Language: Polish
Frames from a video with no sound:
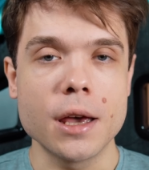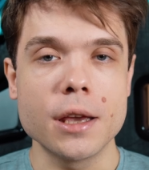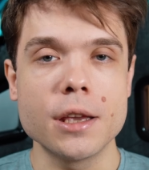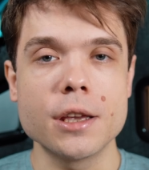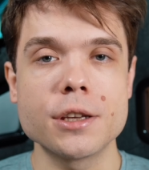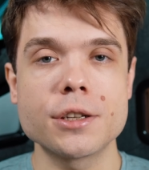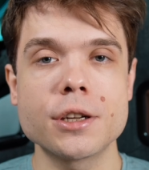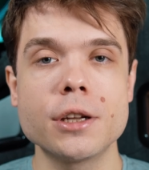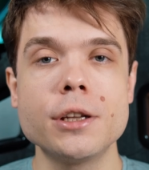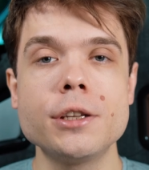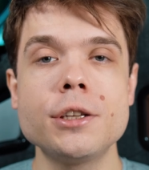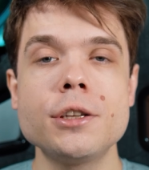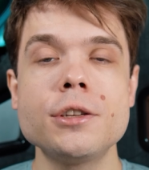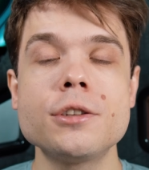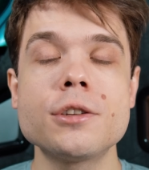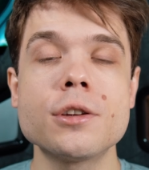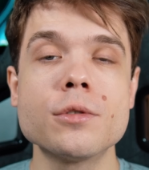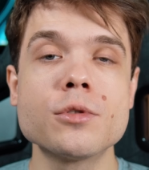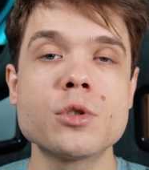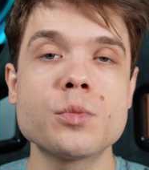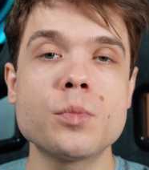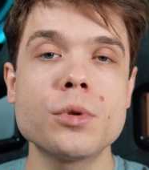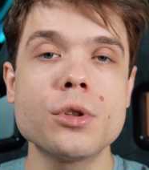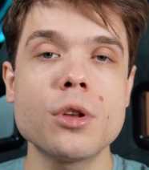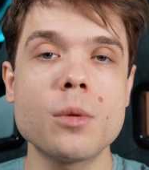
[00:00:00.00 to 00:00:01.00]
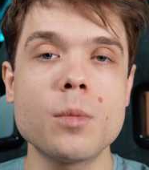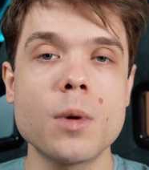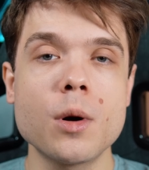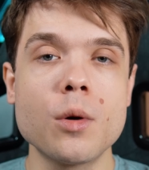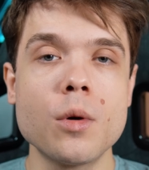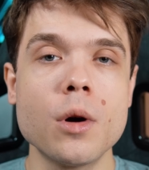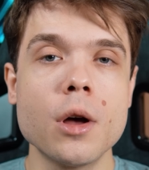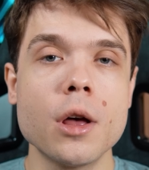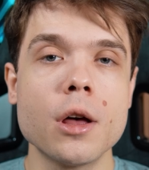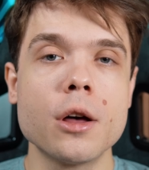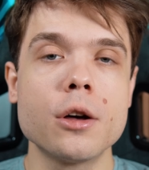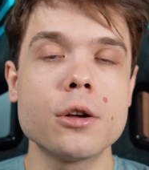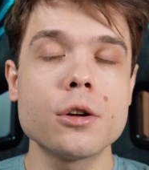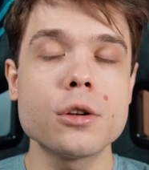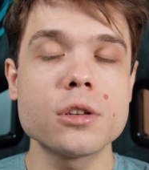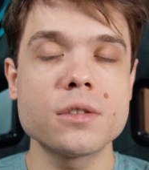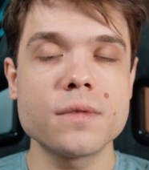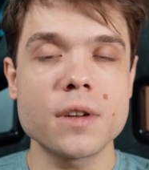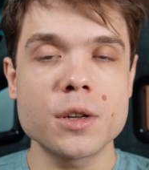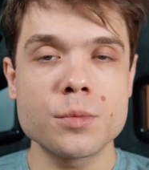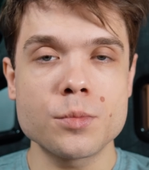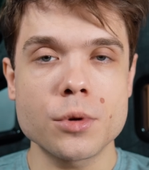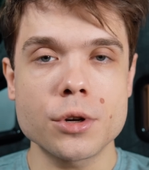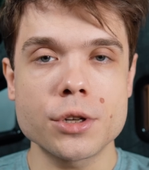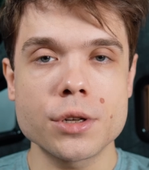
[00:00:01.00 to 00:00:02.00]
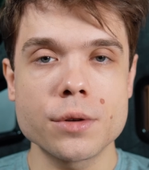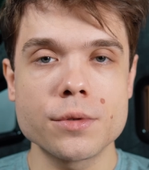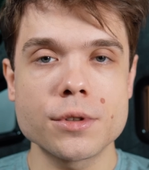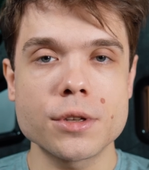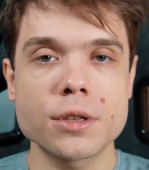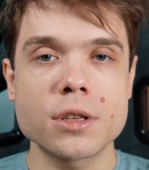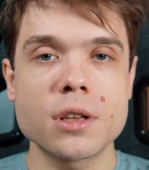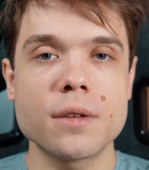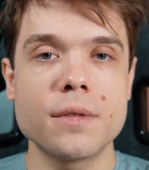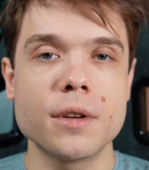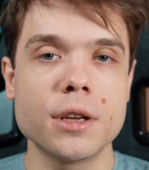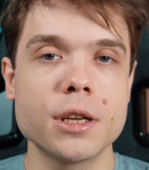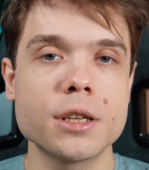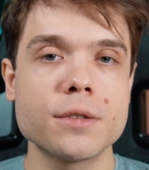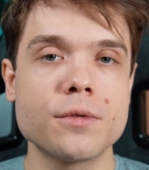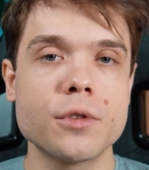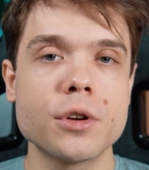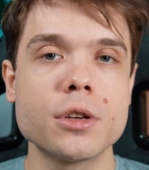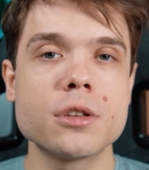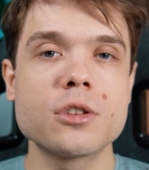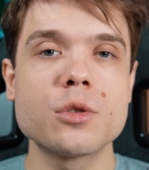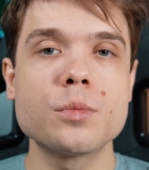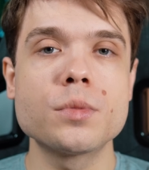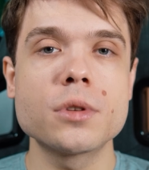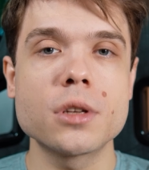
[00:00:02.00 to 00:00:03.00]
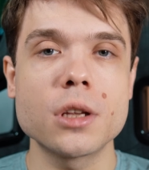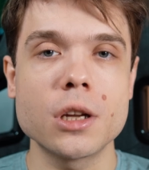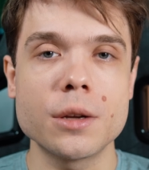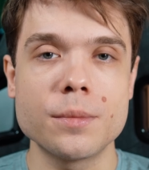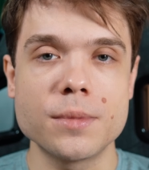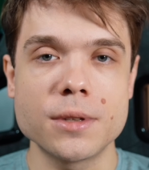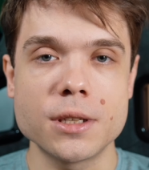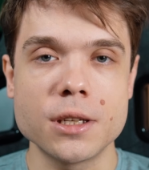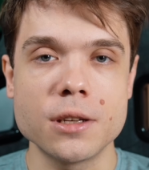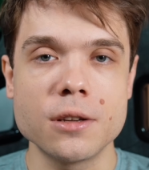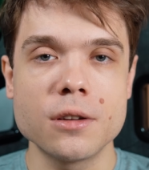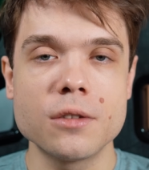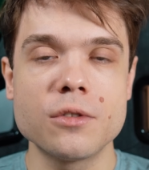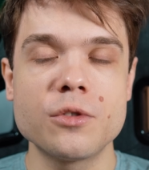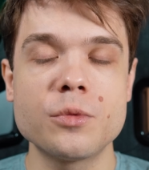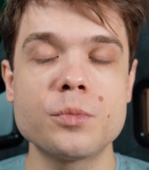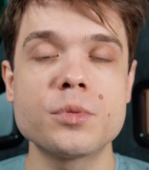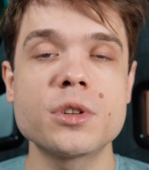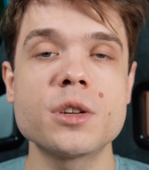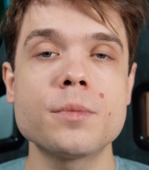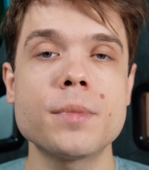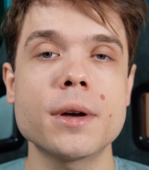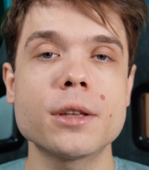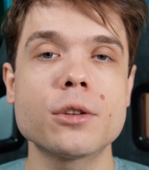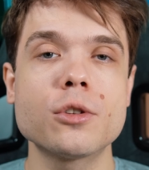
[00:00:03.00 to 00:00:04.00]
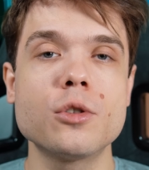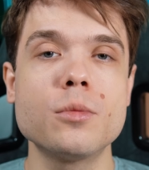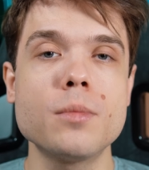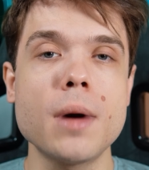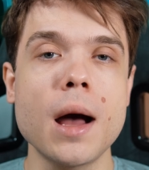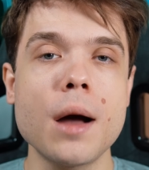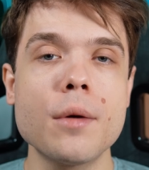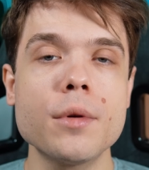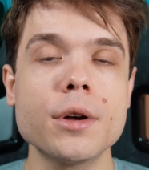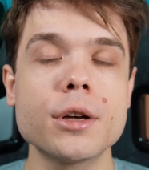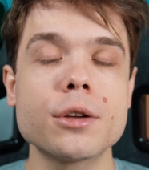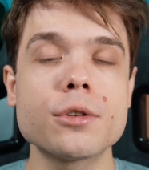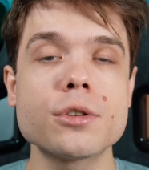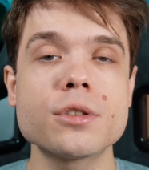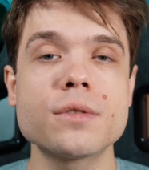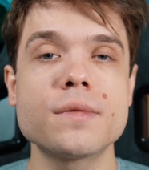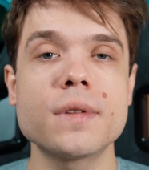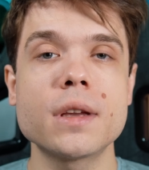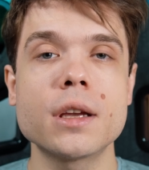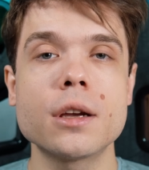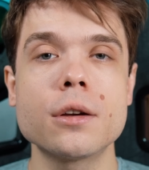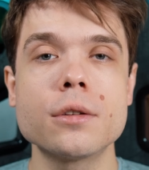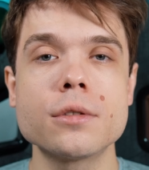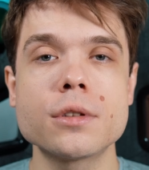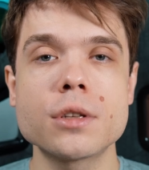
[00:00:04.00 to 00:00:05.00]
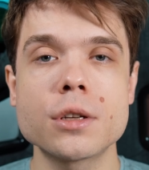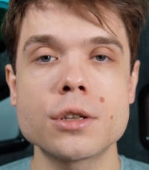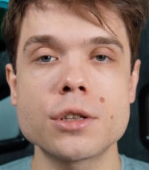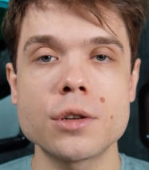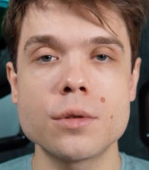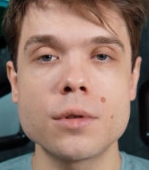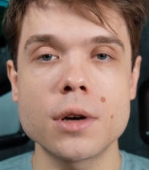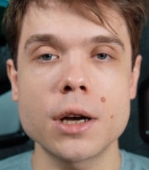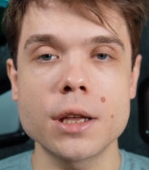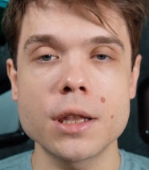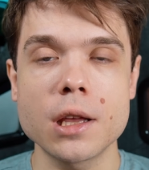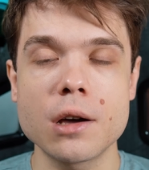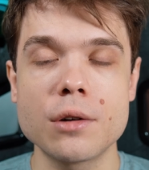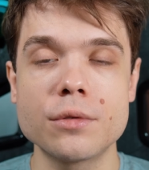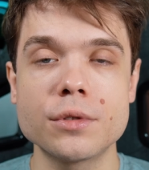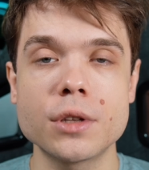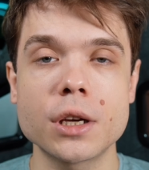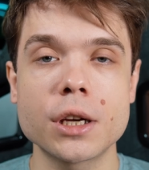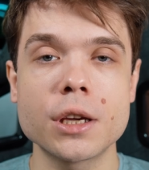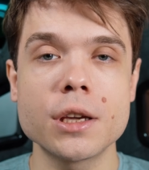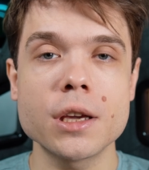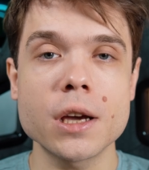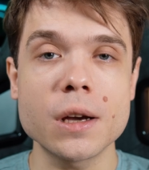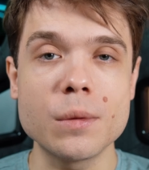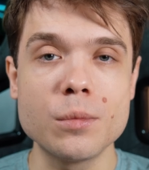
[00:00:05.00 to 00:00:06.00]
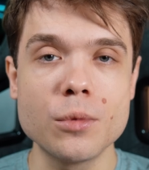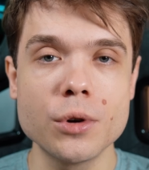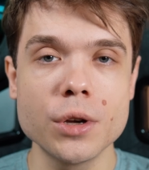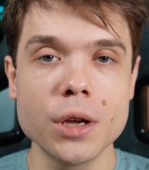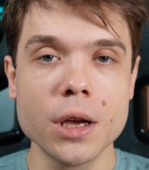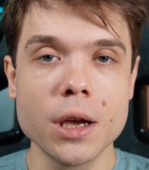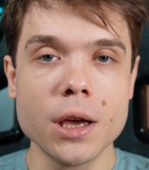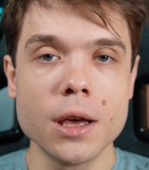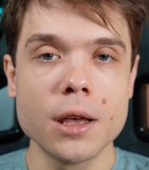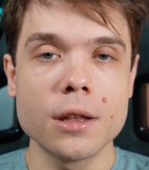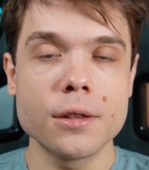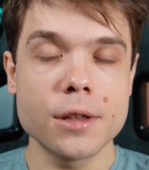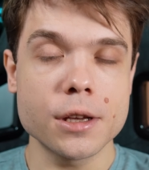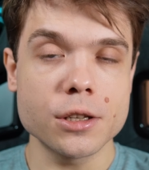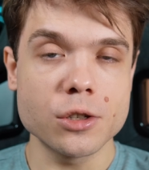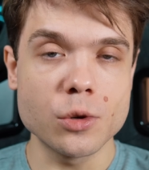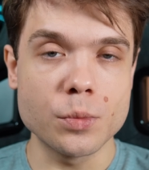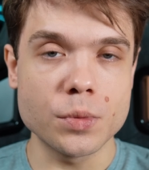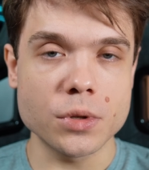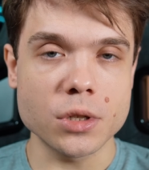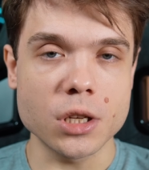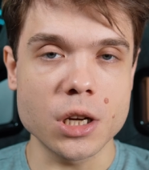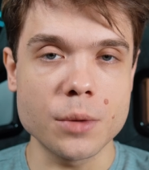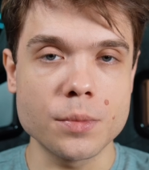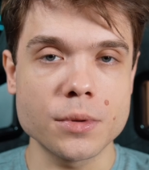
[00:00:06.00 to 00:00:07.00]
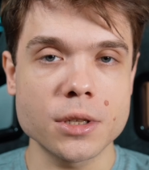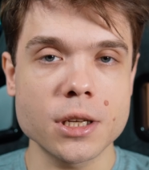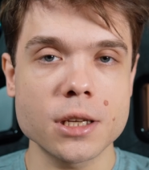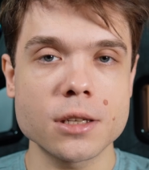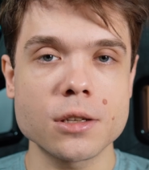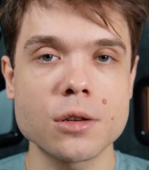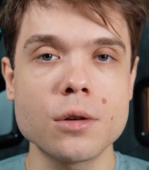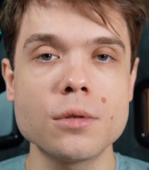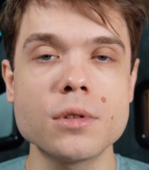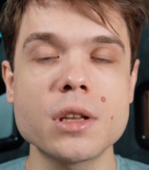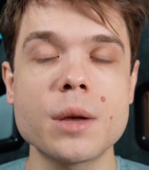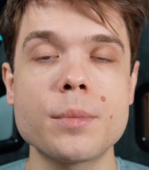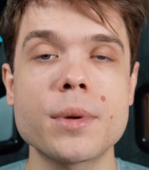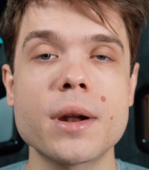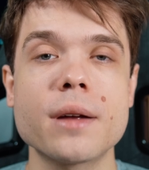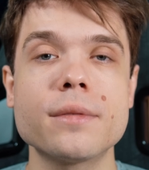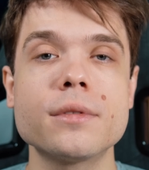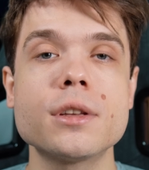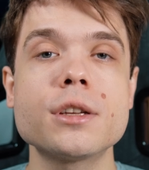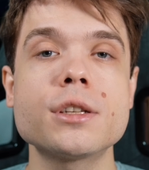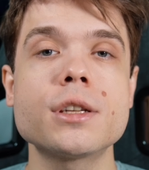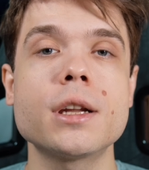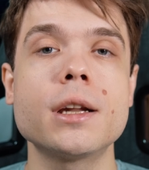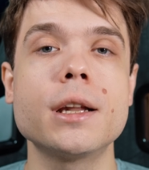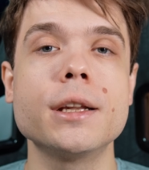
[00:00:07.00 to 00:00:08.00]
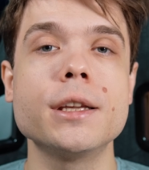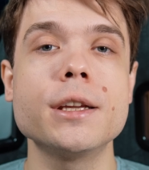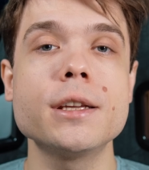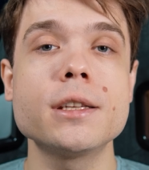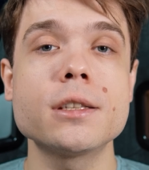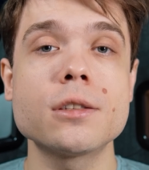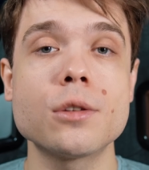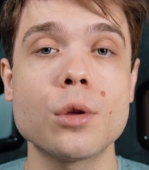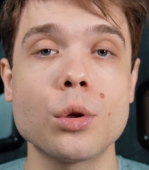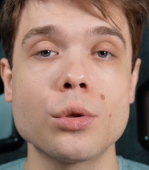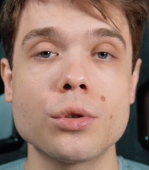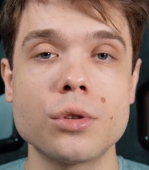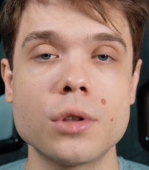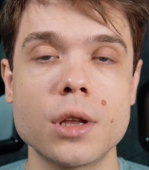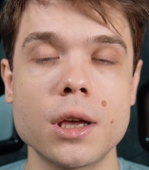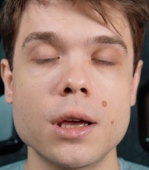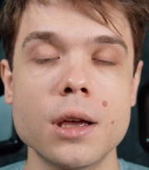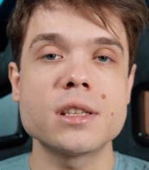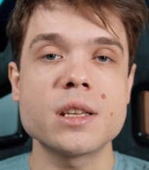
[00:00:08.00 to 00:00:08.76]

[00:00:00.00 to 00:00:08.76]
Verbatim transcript: Jeżeli Ci się spodobał, rozważ proszę zostawienie swojej subskrypcji. W przypadku małych, rozwijających się kanałów takich jak mój, te subskrypcje są naprawdę szalenie istotne.